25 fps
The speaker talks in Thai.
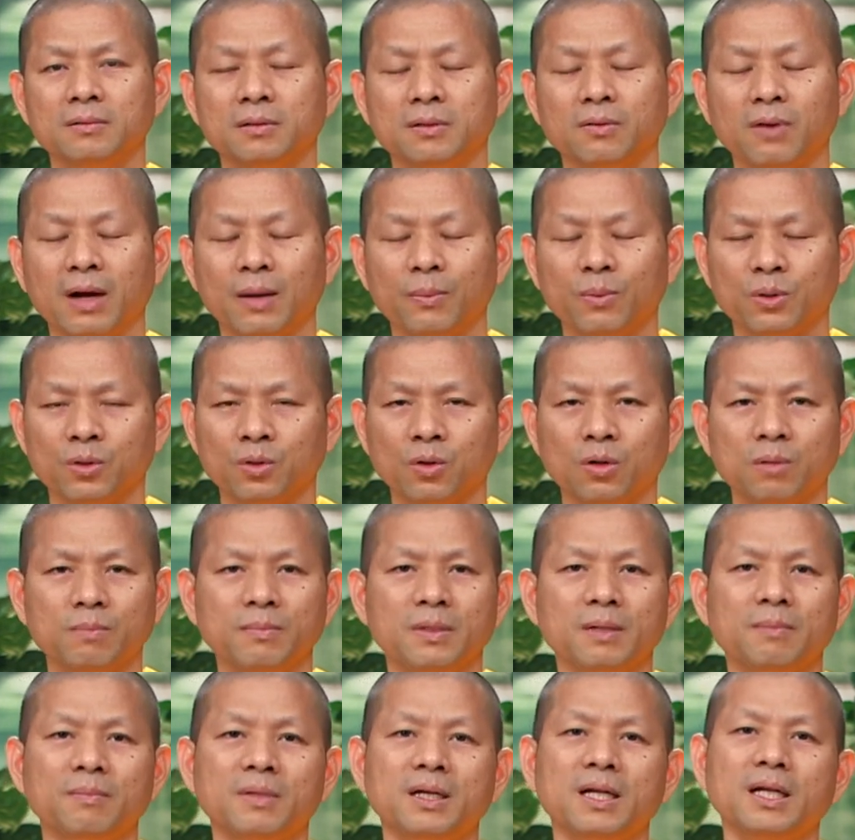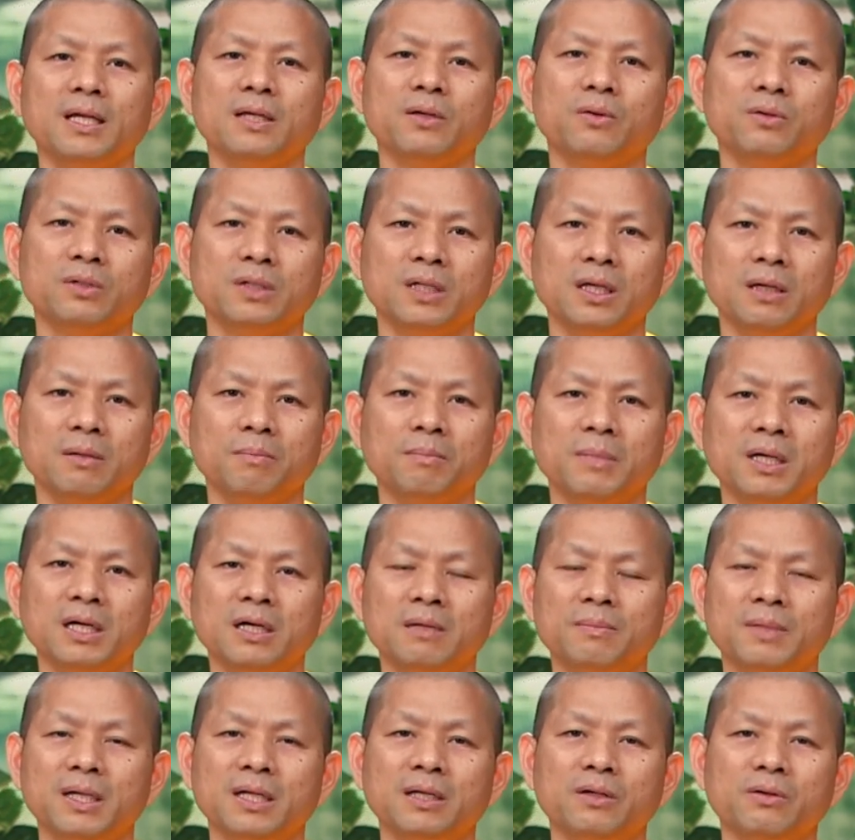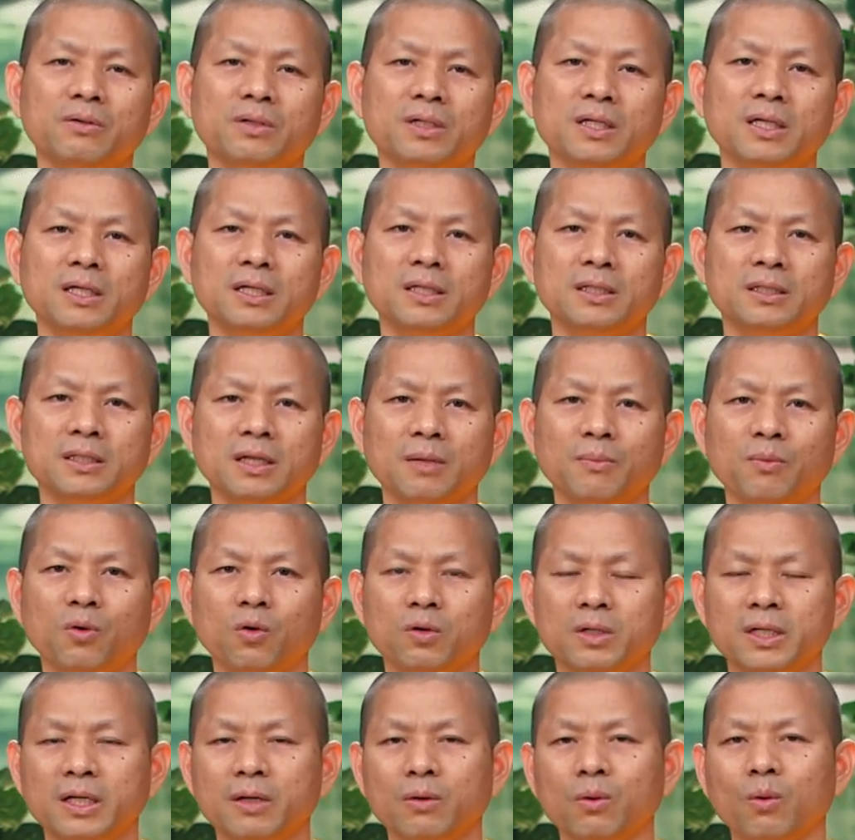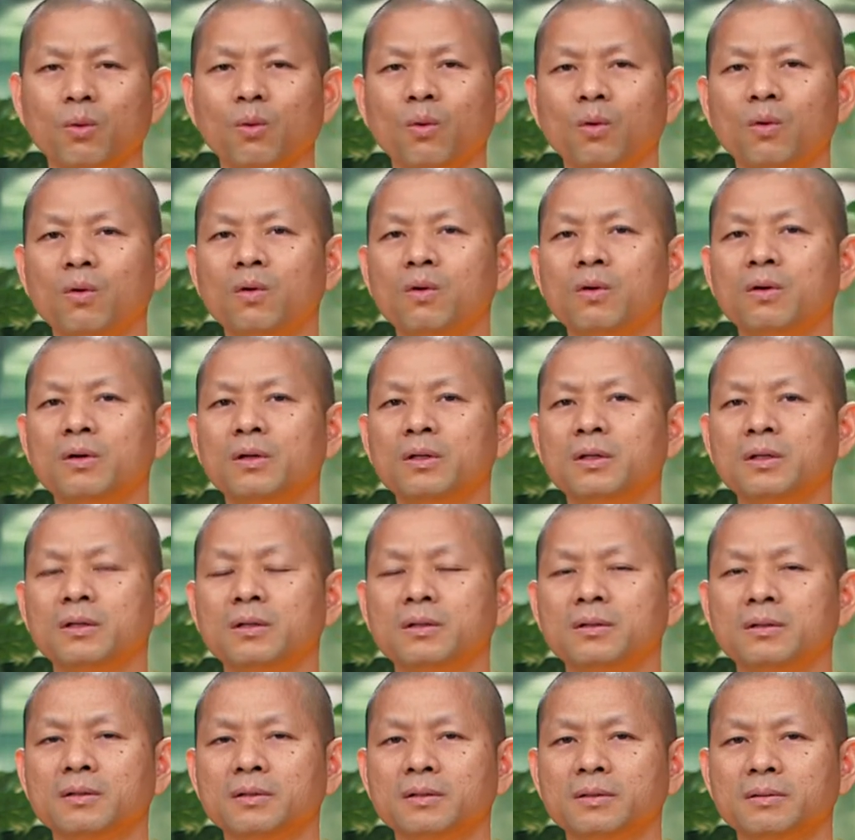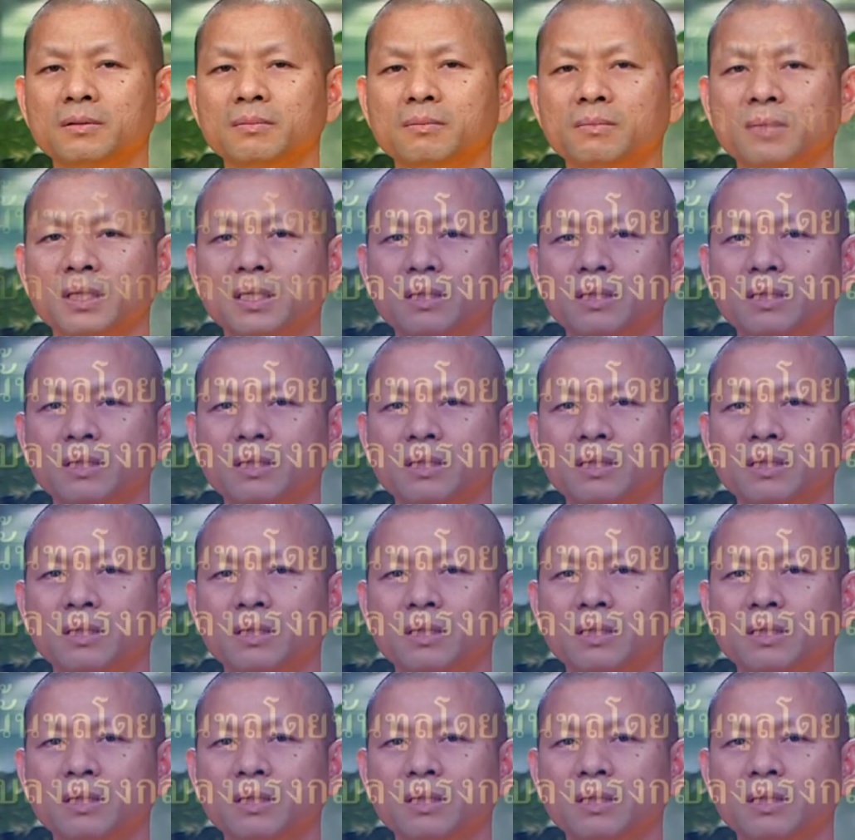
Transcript: ความอดทนมันไม่ได้อยู่ที่มือไม่ได้อยู่ที่จมูกที่หูไม่อ